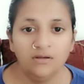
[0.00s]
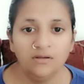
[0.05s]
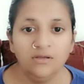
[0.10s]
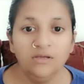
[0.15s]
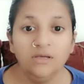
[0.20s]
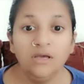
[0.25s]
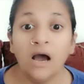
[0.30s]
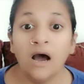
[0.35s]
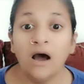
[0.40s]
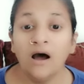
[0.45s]

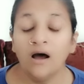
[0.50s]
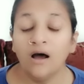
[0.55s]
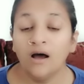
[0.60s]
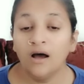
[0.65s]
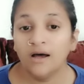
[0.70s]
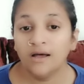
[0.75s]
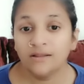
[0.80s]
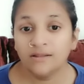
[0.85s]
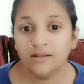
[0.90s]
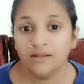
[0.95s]
यहाँ
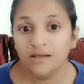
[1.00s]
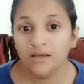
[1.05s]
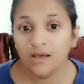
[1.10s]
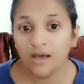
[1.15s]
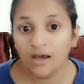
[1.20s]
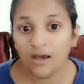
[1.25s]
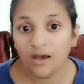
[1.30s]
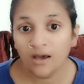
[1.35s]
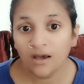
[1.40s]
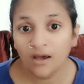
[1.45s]
आती
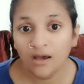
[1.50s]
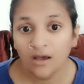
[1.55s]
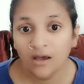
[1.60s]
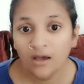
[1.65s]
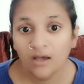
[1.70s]
है